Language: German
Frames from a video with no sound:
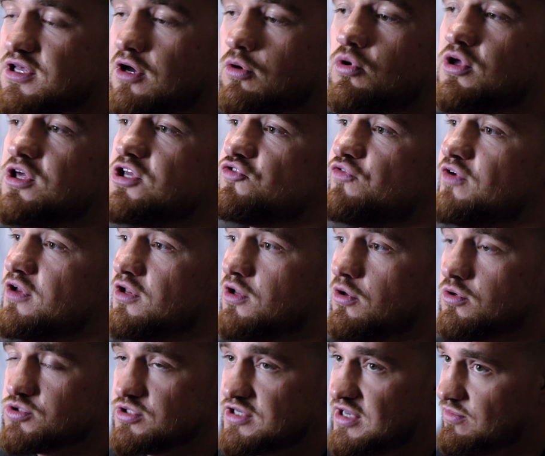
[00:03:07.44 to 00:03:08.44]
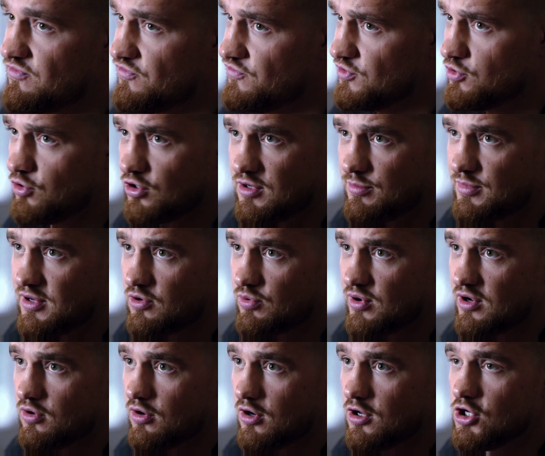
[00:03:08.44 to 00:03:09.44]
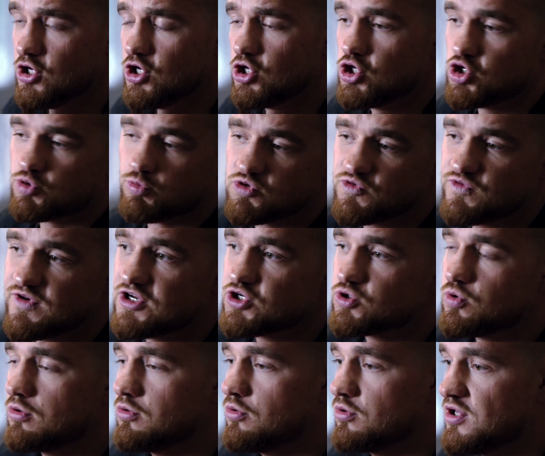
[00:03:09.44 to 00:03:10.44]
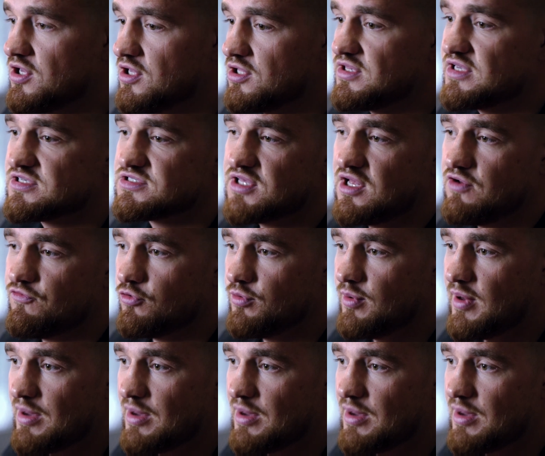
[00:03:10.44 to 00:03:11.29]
sagen, okay, ich will genauso kämpfen wie Conor McGregor. Ich muss vielleicht gucken, okay, der Style von